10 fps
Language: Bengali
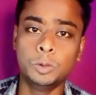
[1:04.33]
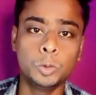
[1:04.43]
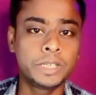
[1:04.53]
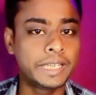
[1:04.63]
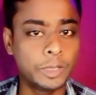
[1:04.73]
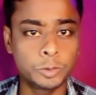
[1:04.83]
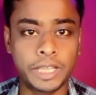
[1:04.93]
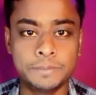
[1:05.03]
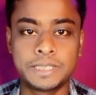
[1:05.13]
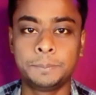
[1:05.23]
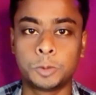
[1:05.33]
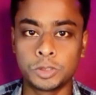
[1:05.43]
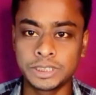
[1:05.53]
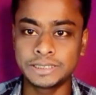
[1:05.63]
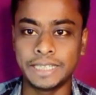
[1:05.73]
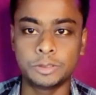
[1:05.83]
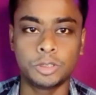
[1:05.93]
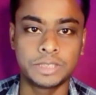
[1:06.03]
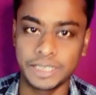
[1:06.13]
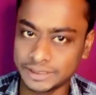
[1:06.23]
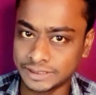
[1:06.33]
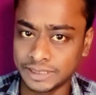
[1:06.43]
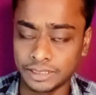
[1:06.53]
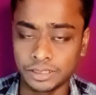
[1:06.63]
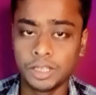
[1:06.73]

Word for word: এবার লোকি কেন টাইম স্লিপ করছে সেই কথায় আসা